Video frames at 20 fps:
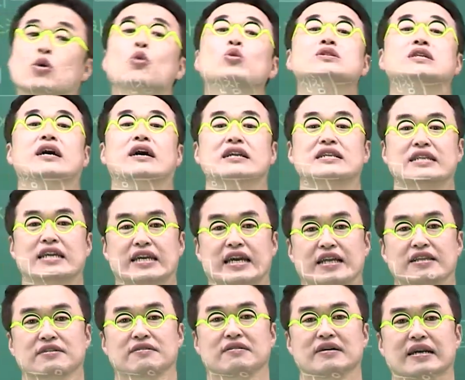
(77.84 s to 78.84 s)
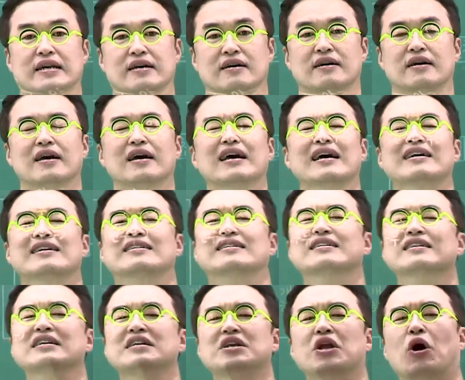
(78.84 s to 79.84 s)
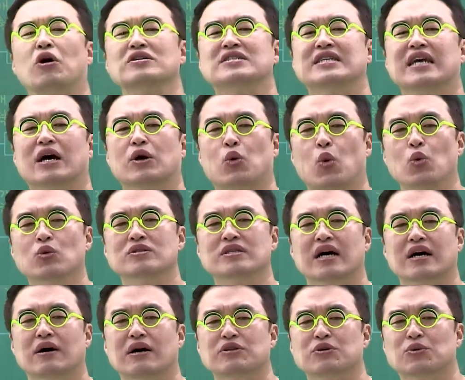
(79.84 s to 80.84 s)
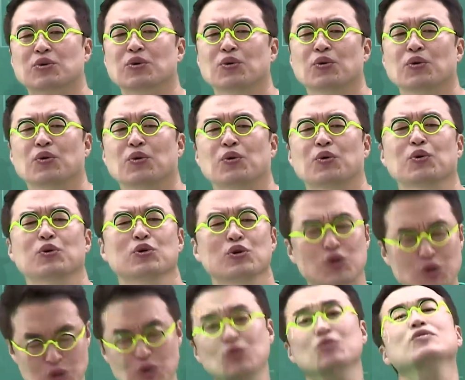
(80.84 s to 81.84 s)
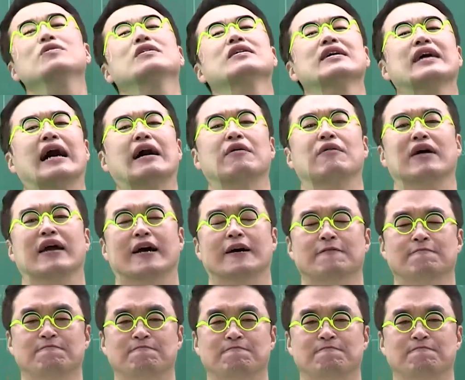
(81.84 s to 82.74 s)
공사관을 얘기하는 거예요. 그 러시아 공사관으로 슝! 간 거야.